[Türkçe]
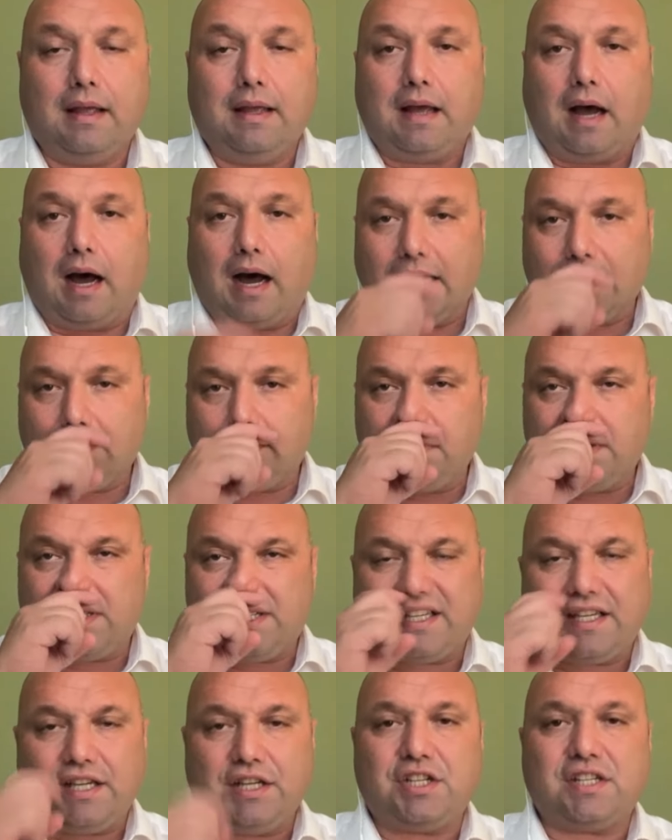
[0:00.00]

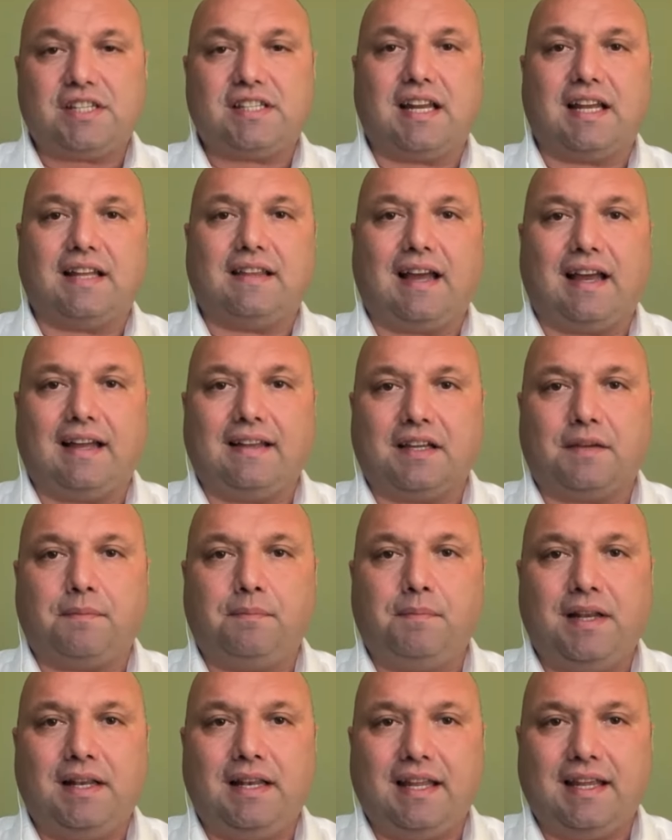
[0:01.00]
62. sıradaydık
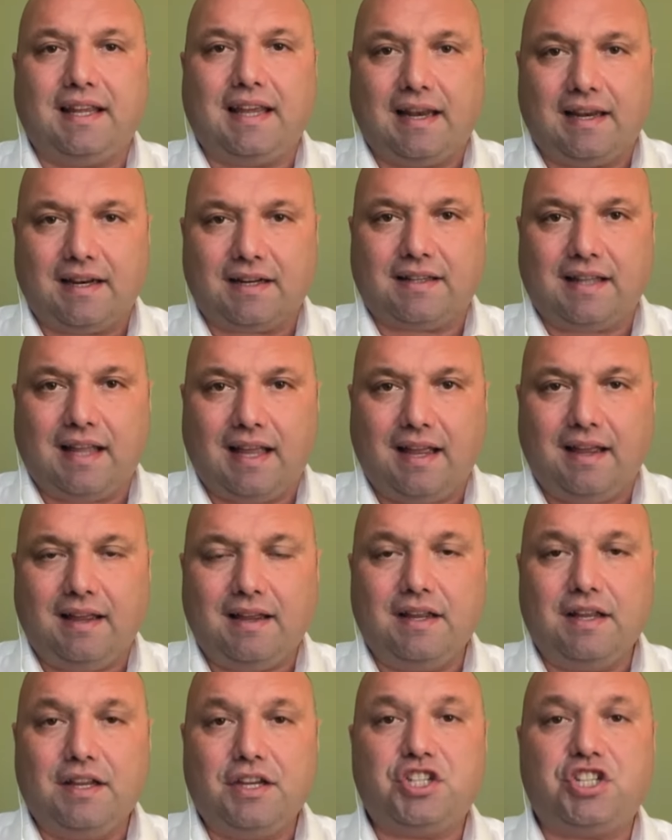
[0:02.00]
milli gelirde,
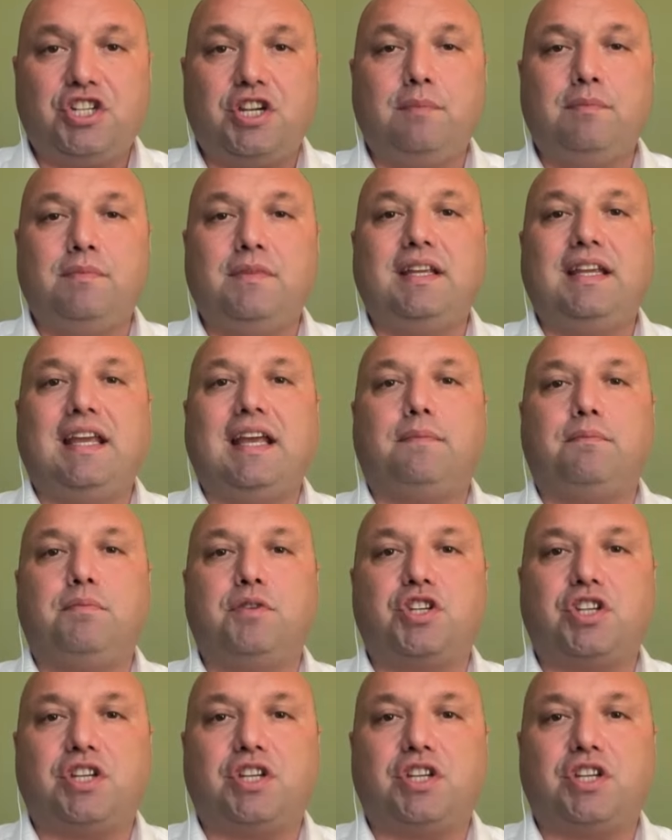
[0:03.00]
şimdi 72.